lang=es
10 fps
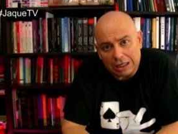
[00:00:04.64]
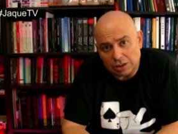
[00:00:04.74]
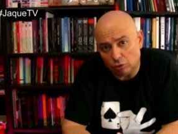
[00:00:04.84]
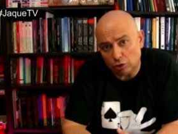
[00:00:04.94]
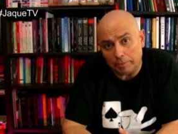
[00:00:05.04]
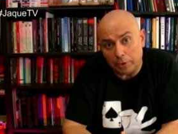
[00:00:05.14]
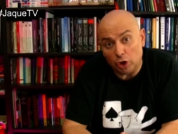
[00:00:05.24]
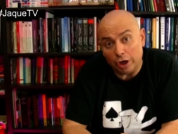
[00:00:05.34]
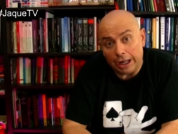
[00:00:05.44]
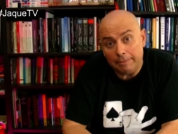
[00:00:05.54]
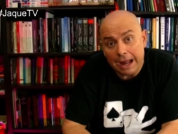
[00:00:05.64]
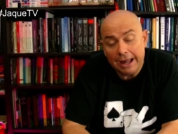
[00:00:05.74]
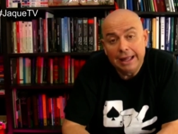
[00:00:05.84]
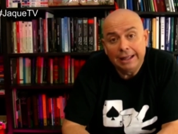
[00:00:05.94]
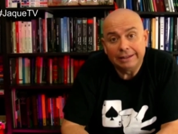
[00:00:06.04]
al segundo
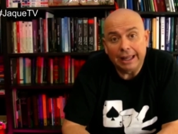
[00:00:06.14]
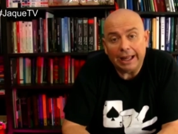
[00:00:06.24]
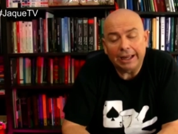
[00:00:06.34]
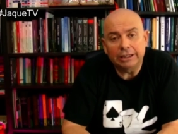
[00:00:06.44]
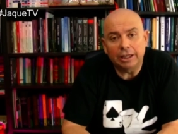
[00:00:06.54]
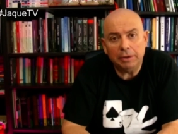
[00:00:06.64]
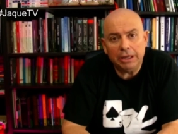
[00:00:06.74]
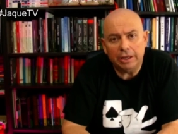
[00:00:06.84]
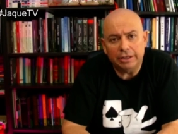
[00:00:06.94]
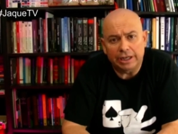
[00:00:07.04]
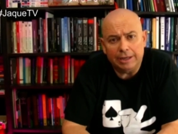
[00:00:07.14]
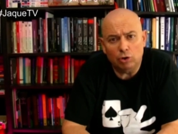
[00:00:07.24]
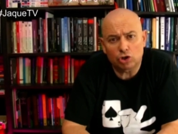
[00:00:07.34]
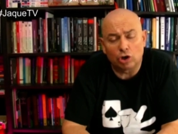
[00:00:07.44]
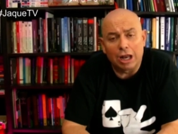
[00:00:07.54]
programa de Jaque TV y
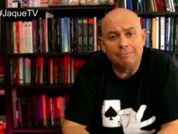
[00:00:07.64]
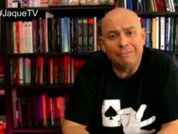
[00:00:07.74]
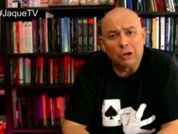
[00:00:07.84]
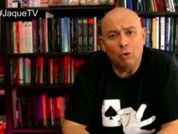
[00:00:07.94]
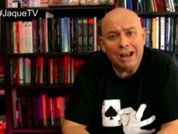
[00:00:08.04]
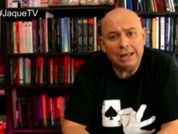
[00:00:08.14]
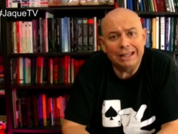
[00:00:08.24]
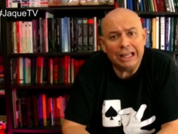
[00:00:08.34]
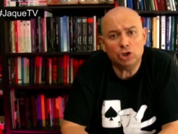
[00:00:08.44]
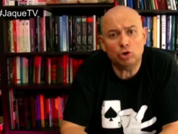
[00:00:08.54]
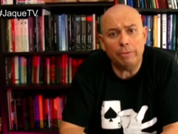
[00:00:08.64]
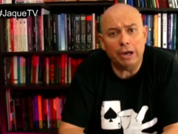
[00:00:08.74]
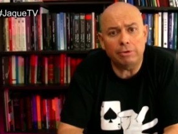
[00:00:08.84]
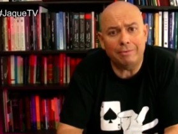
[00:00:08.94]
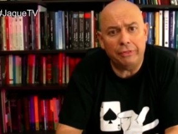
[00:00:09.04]
seguimos con el manual de
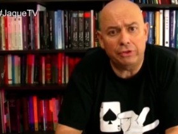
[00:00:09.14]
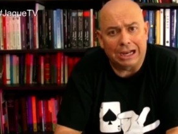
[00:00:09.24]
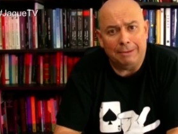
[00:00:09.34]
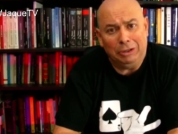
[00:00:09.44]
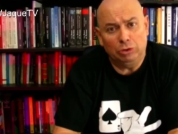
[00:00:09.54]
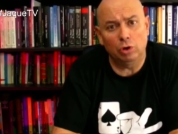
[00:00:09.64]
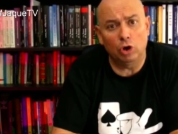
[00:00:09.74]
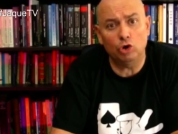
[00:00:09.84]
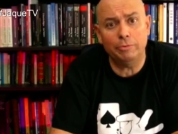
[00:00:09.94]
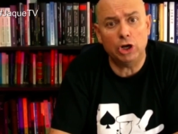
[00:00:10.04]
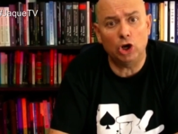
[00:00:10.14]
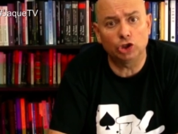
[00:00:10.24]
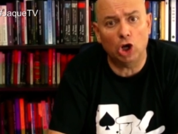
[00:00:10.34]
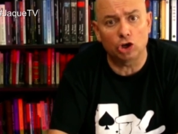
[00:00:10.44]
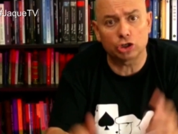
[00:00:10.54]
supervivencia, capítulo número
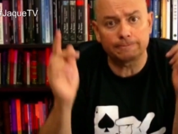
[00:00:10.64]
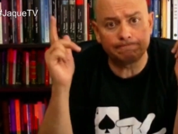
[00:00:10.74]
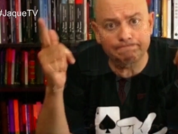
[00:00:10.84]
2.